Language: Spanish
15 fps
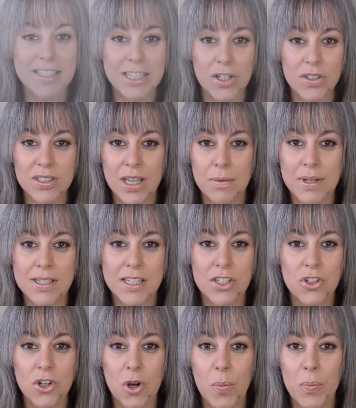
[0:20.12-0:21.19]
y chicos que habéis
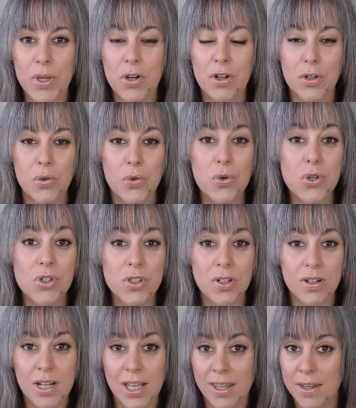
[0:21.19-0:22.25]
hecho conmigo el
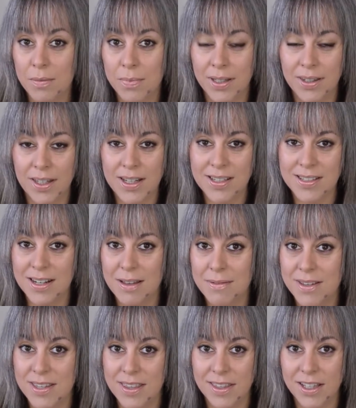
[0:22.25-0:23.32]
curso online de mandalas La
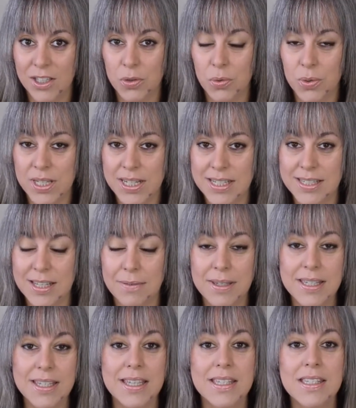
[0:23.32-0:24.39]
belleza que tú eres,
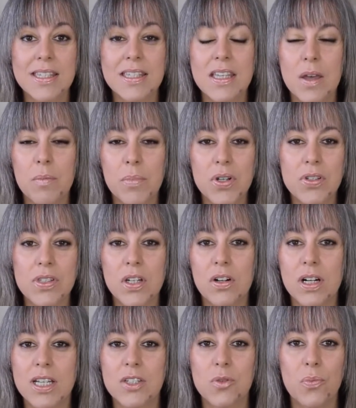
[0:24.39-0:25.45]
sabéis que siempre os
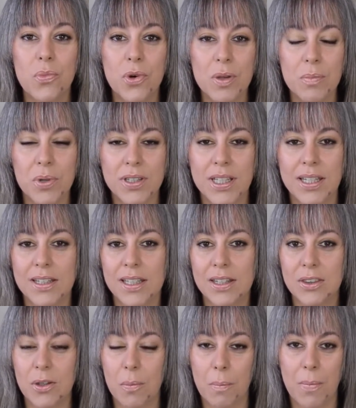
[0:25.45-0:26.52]
digo que es muy importante
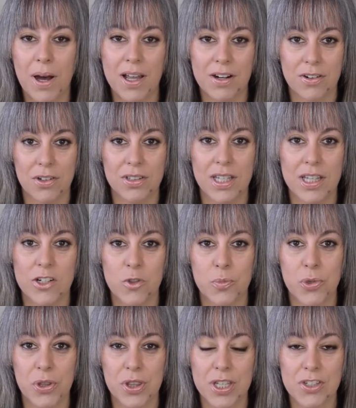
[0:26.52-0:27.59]
tomar nota de los
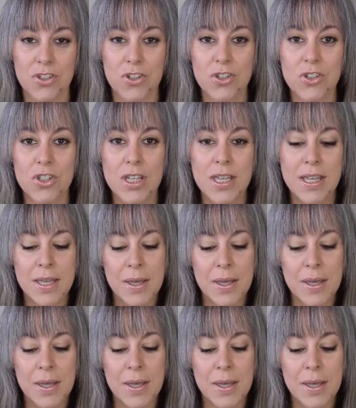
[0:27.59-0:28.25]
procesos,